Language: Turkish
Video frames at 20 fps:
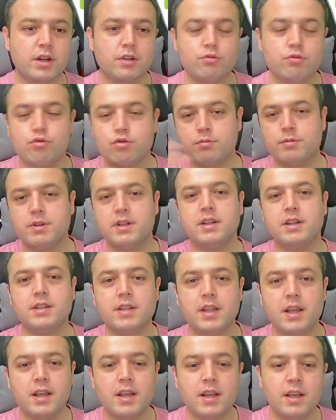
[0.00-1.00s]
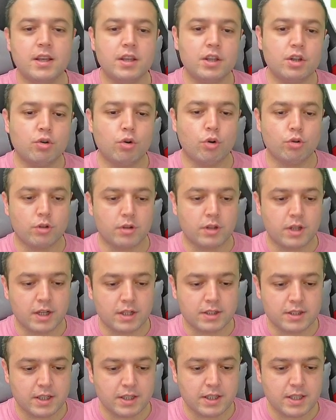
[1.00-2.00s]
Üçü birlikte ikon
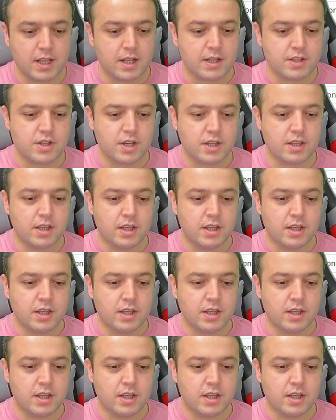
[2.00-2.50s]
olaraktan gelecek.